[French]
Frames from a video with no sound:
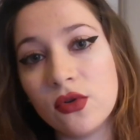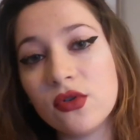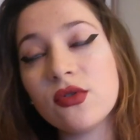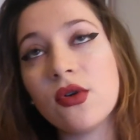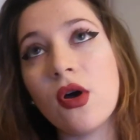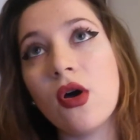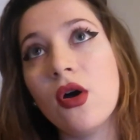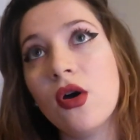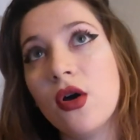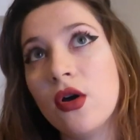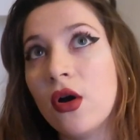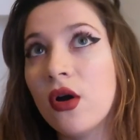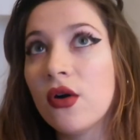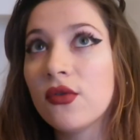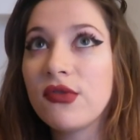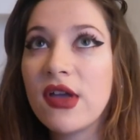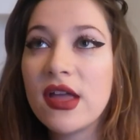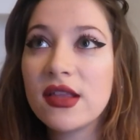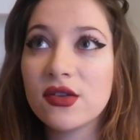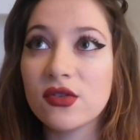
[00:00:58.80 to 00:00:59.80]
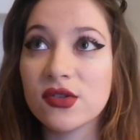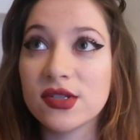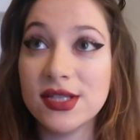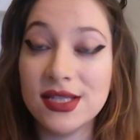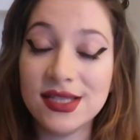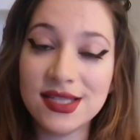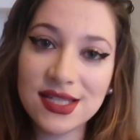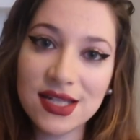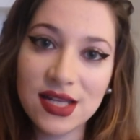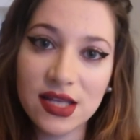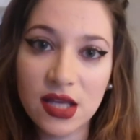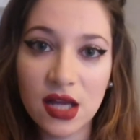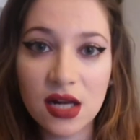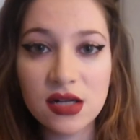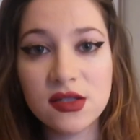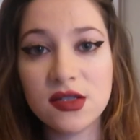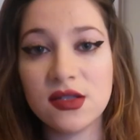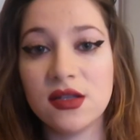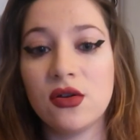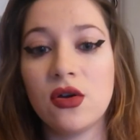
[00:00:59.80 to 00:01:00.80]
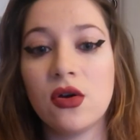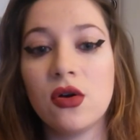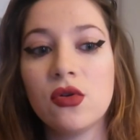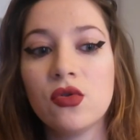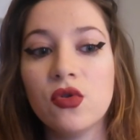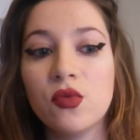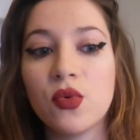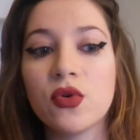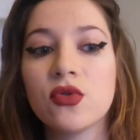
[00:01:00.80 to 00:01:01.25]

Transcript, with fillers: non en fait quand c'est illégal, c'est quand le